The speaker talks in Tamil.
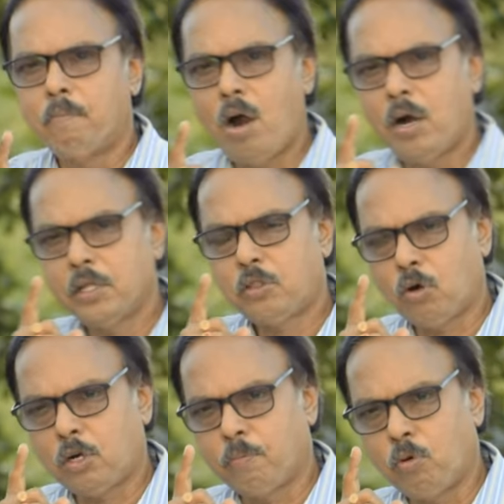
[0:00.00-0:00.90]
மாடி
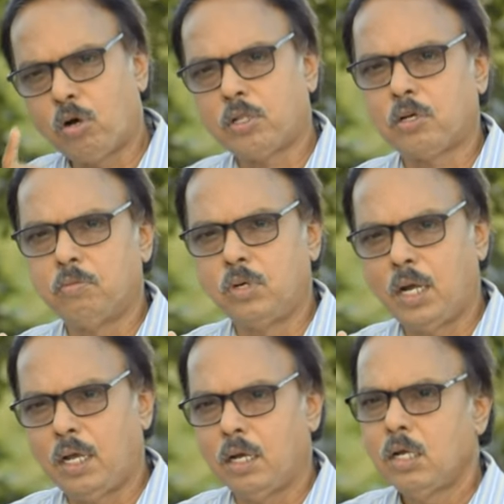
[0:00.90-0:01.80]
தோட்டம் போடுறதுக்கு
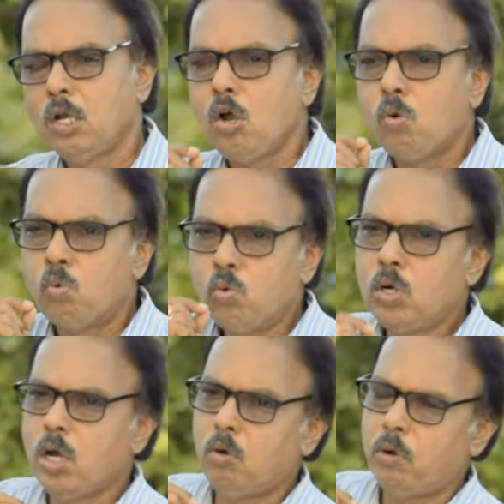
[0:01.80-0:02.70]
முன்னால்
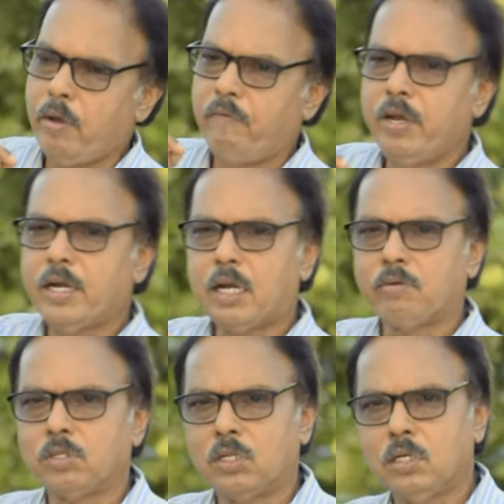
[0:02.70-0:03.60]
உங்களுடைய
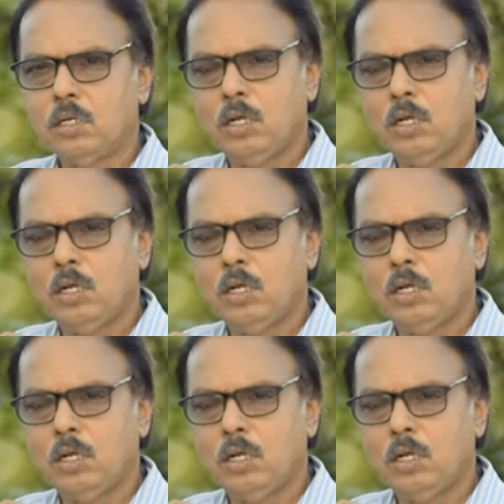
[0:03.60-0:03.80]
வீட்டில் வந்து